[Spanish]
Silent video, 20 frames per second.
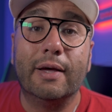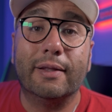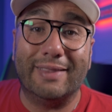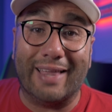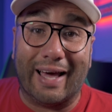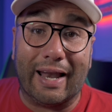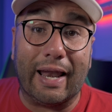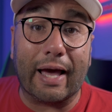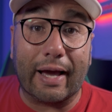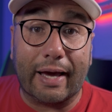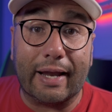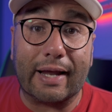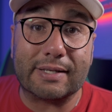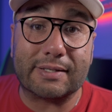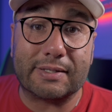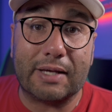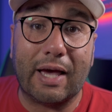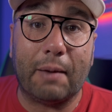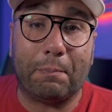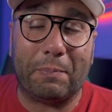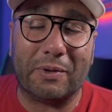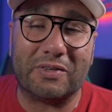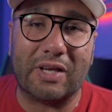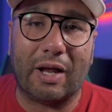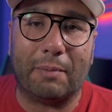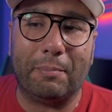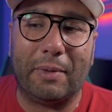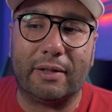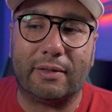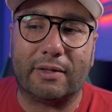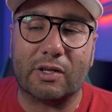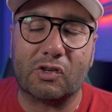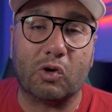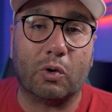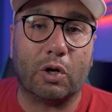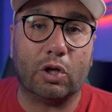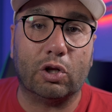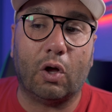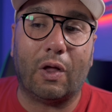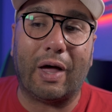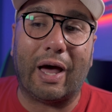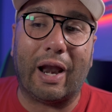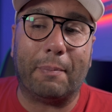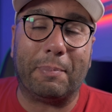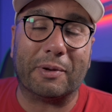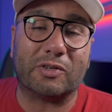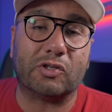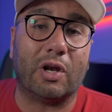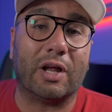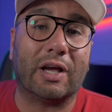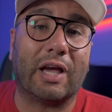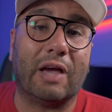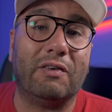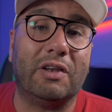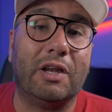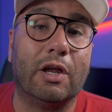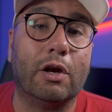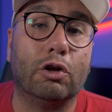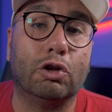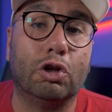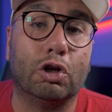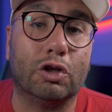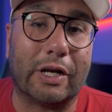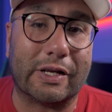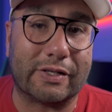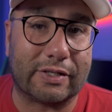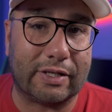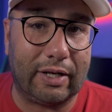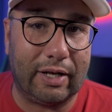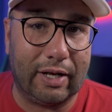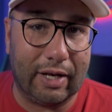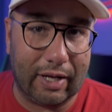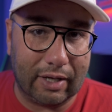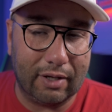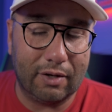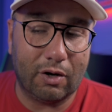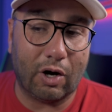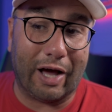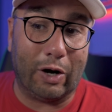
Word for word: Dar las gracias especialmente, sobre todo a las personas que vinieron de otras islas,